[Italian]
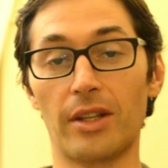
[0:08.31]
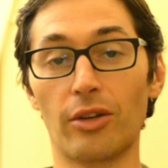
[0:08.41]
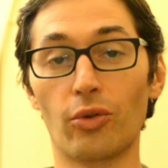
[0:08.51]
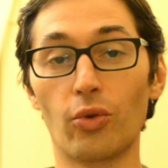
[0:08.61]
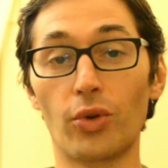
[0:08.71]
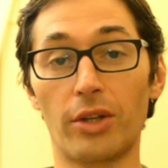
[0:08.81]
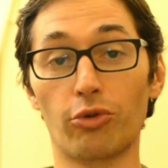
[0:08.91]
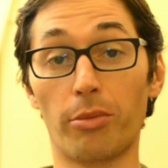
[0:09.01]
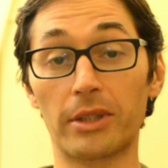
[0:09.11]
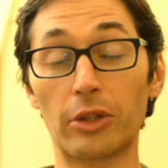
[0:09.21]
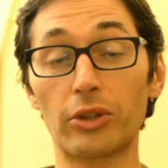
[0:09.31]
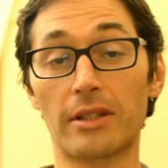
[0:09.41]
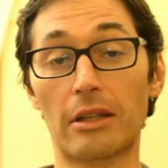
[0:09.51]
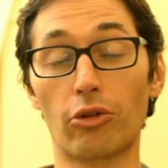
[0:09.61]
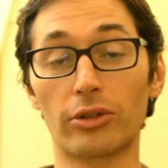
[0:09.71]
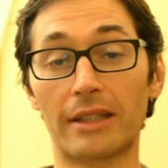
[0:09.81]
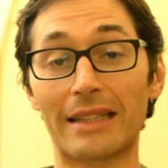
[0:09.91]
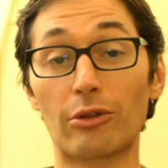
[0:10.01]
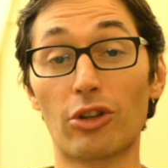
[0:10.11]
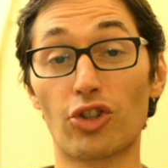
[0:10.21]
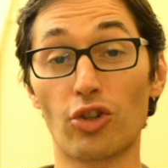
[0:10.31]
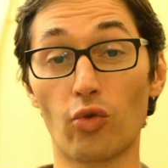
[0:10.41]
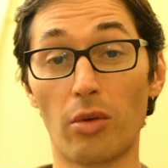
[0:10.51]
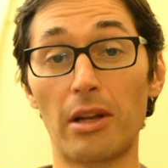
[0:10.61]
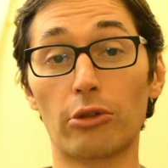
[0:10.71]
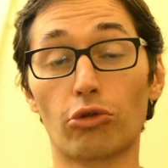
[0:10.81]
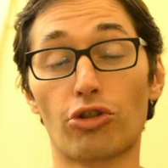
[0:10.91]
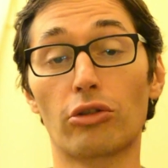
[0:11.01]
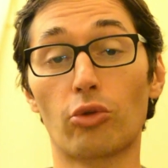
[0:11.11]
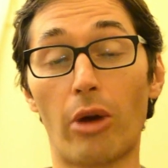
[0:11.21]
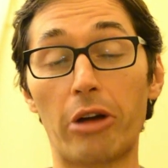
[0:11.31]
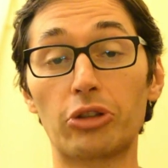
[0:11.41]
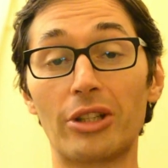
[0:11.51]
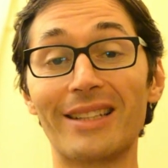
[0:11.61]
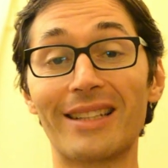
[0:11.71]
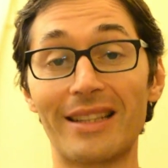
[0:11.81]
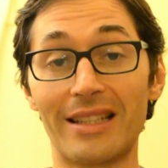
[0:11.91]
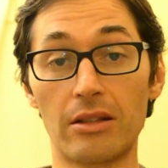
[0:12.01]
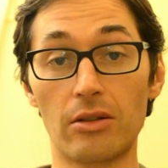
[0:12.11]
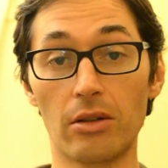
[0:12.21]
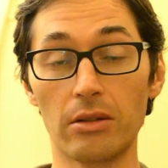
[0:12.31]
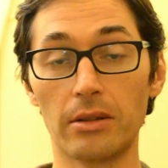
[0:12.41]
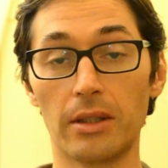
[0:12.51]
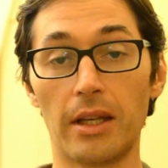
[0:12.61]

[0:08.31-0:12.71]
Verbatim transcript: in cui un operatore è stato condannato a 5.800 euro di indennizzo